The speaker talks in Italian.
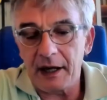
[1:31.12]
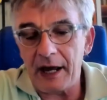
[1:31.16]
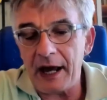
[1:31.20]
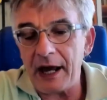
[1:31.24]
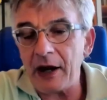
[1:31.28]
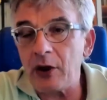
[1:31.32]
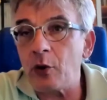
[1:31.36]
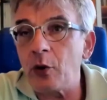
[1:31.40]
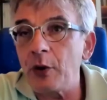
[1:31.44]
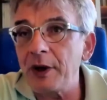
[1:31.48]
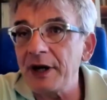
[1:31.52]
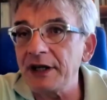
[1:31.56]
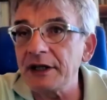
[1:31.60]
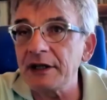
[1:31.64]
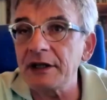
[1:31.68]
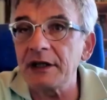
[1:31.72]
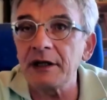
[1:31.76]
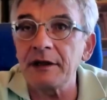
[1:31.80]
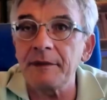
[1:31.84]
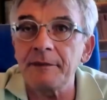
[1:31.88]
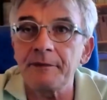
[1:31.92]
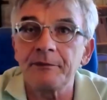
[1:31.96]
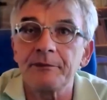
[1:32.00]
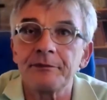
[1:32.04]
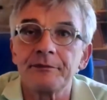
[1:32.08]
e
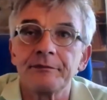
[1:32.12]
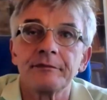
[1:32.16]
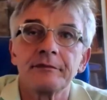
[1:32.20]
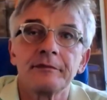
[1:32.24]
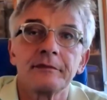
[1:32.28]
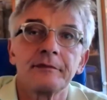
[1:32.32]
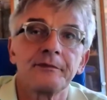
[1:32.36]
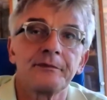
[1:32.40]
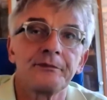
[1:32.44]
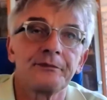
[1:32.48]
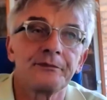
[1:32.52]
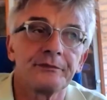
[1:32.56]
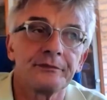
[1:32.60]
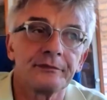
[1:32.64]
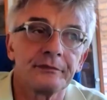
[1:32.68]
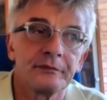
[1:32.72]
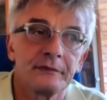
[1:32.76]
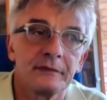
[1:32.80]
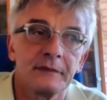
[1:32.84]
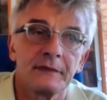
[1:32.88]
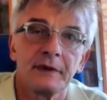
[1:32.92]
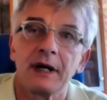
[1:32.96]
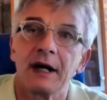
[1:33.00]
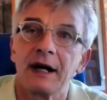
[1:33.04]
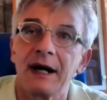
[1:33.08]
quindi
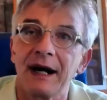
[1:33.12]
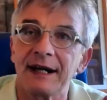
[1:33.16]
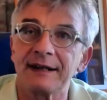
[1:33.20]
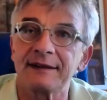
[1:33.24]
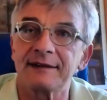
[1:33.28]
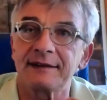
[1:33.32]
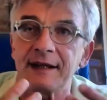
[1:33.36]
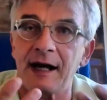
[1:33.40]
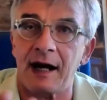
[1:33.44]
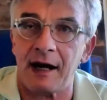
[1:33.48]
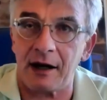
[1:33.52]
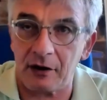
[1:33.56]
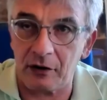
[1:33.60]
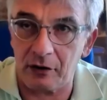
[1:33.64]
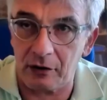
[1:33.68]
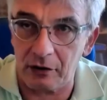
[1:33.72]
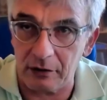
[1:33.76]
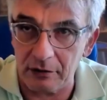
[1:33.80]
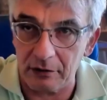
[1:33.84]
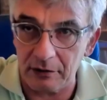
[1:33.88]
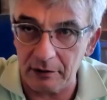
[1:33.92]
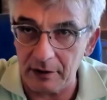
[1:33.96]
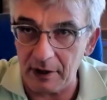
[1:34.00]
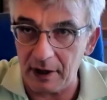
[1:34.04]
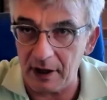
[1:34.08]

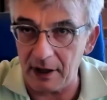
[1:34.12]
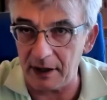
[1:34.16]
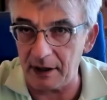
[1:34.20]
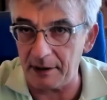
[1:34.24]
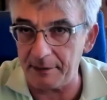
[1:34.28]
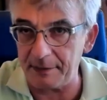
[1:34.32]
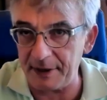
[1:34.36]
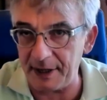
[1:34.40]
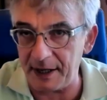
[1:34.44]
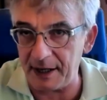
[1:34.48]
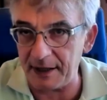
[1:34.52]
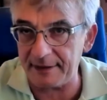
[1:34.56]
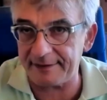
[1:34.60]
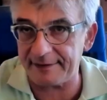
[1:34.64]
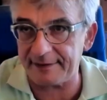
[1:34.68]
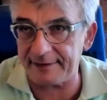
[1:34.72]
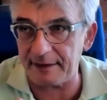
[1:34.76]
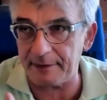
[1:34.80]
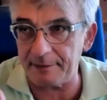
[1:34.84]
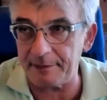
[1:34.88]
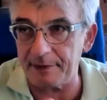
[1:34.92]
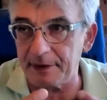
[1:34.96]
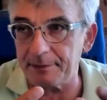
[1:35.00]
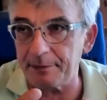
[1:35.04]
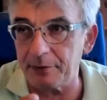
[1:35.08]
l'attacco alla
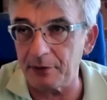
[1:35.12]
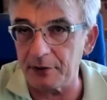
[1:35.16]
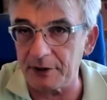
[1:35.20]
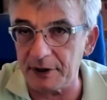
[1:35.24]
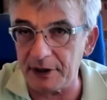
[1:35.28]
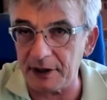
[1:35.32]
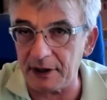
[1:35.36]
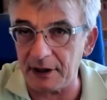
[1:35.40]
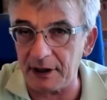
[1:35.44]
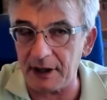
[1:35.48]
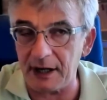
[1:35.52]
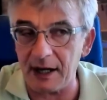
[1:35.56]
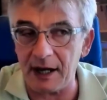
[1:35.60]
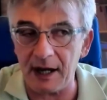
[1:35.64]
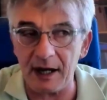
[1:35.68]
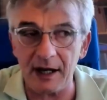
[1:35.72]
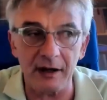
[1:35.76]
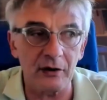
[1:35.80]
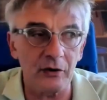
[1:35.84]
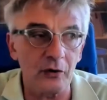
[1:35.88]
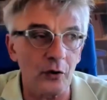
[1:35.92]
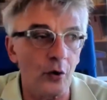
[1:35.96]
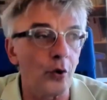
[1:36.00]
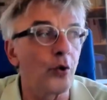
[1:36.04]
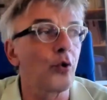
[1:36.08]
piazza per
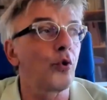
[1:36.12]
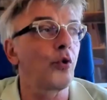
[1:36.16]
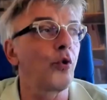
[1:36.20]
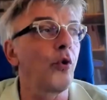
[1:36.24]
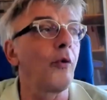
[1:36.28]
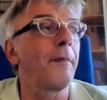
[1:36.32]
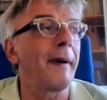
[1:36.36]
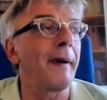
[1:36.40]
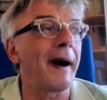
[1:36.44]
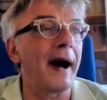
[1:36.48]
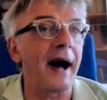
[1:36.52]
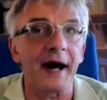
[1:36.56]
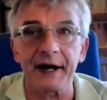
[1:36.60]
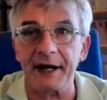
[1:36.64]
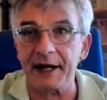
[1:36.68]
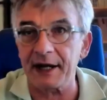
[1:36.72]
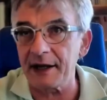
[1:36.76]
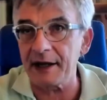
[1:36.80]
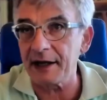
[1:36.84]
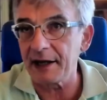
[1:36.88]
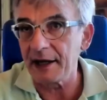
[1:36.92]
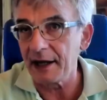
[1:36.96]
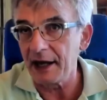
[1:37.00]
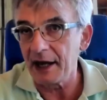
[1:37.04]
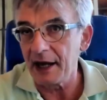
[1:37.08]
poterla
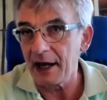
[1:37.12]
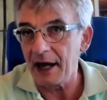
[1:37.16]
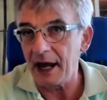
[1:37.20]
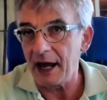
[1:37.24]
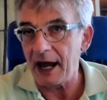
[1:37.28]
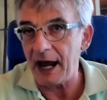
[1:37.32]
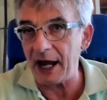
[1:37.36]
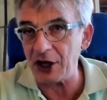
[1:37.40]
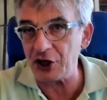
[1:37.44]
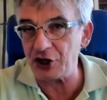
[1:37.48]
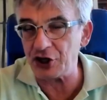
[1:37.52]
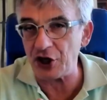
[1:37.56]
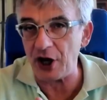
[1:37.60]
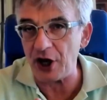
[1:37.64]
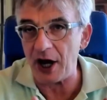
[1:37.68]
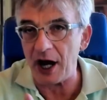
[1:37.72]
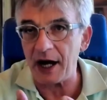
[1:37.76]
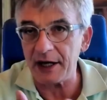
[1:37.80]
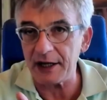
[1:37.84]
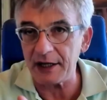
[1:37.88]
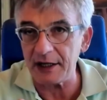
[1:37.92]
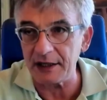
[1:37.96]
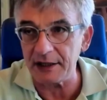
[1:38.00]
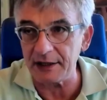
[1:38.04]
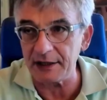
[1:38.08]
occupare è già
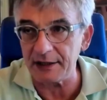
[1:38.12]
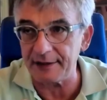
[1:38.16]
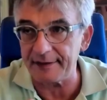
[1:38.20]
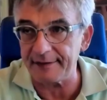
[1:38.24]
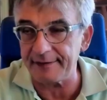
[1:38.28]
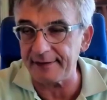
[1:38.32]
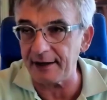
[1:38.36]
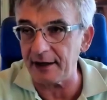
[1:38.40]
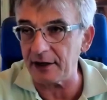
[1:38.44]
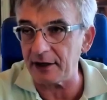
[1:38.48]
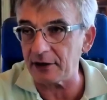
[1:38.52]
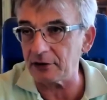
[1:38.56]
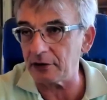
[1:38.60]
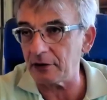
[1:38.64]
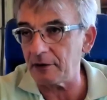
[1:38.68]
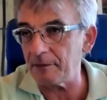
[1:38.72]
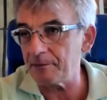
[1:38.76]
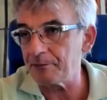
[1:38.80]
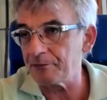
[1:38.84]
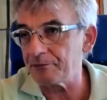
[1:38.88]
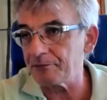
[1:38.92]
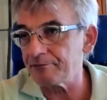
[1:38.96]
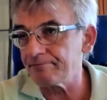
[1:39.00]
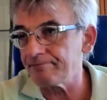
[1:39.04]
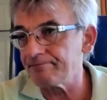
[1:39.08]
iniziato.
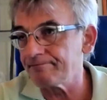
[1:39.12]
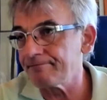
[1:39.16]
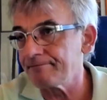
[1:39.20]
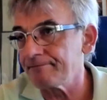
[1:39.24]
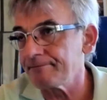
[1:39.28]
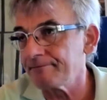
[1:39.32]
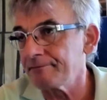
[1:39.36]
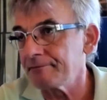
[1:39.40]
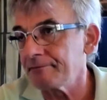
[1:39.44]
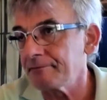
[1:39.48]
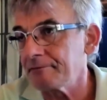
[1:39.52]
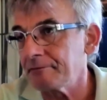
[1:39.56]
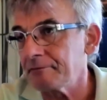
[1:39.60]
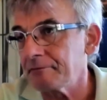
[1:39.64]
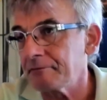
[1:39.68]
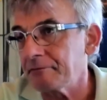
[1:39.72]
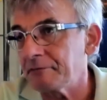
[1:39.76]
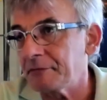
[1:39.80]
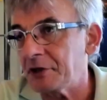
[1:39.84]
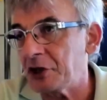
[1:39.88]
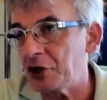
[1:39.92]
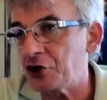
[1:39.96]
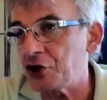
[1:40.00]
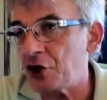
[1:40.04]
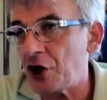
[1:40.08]

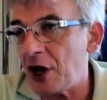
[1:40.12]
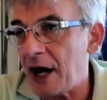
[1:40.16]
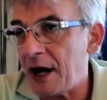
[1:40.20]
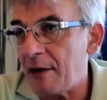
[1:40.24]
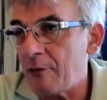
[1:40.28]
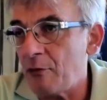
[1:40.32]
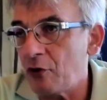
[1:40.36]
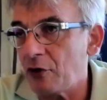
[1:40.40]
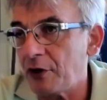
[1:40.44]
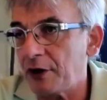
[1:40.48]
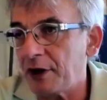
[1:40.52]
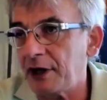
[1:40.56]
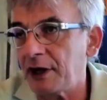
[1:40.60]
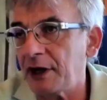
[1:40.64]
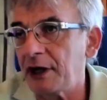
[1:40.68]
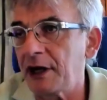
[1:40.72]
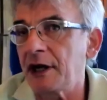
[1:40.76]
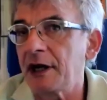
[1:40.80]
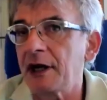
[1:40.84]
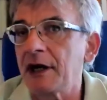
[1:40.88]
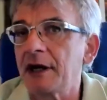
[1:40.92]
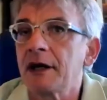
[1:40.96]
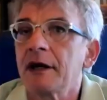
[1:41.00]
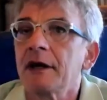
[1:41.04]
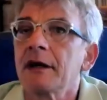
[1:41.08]
Diciamo
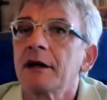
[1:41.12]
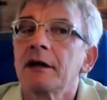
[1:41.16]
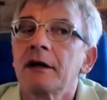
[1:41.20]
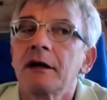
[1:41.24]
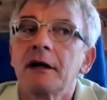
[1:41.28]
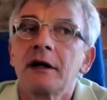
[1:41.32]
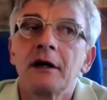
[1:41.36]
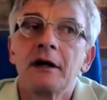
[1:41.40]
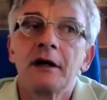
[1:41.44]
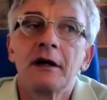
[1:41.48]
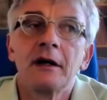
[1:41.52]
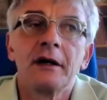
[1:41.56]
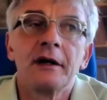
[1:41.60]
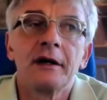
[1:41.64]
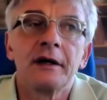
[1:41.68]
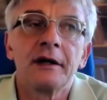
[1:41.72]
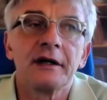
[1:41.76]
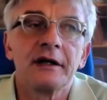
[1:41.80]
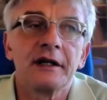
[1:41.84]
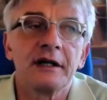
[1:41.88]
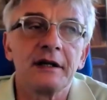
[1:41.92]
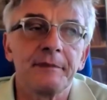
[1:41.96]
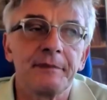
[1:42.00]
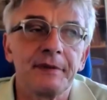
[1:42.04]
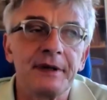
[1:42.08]
che
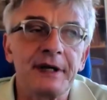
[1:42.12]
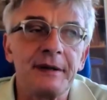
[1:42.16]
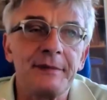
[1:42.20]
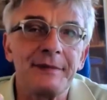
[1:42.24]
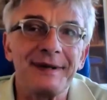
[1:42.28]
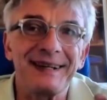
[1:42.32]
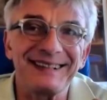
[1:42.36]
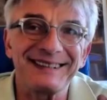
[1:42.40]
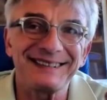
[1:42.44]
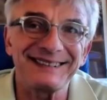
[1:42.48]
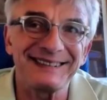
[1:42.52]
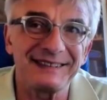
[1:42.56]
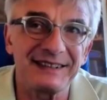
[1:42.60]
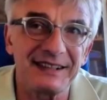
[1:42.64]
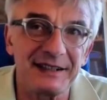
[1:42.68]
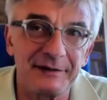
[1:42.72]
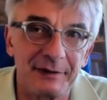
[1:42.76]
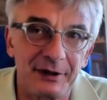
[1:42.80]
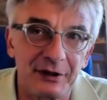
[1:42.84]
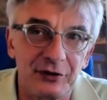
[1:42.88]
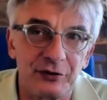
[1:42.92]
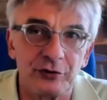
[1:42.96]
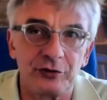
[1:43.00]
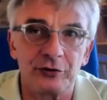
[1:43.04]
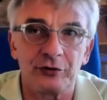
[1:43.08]
i primi
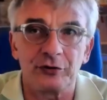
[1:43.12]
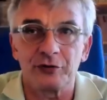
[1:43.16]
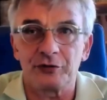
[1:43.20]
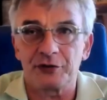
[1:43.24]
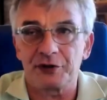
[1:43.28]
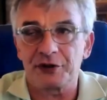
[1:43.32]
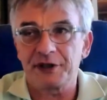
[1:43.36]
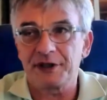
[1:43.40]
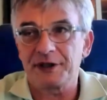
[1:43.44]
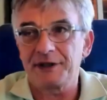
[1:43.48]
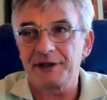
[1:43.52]
estimatori